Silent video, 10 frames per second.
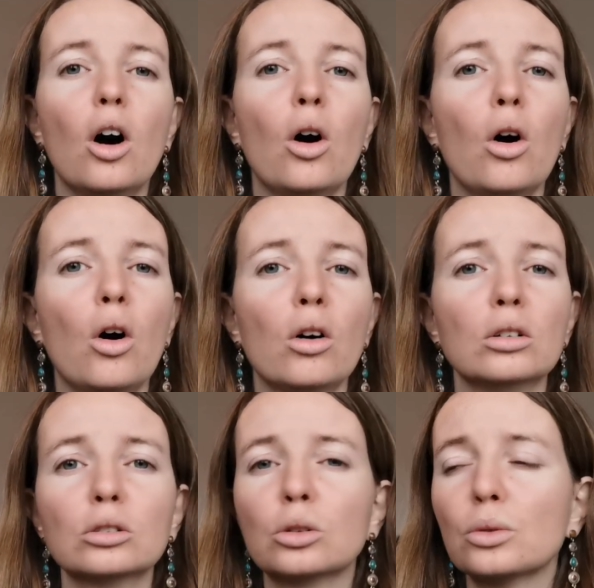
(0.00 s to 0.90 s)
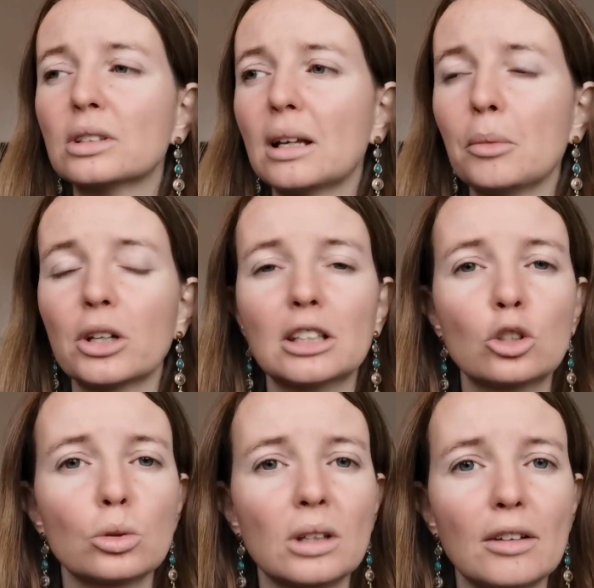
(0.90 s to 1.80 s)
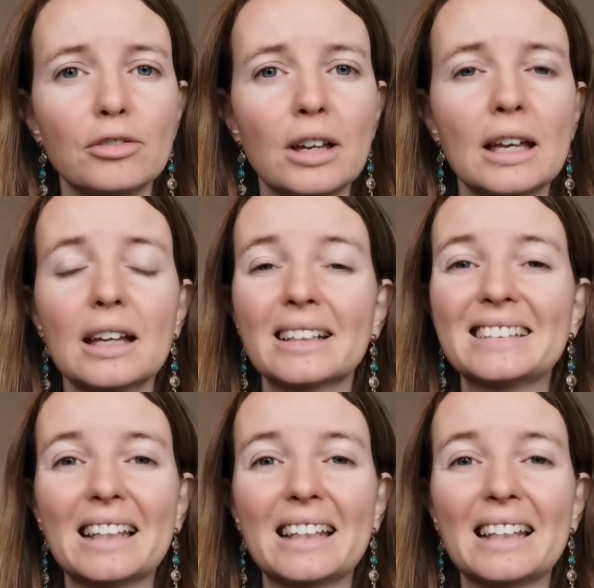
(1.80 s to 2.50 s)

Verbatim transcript: euh, constamment il y a des choses à faire,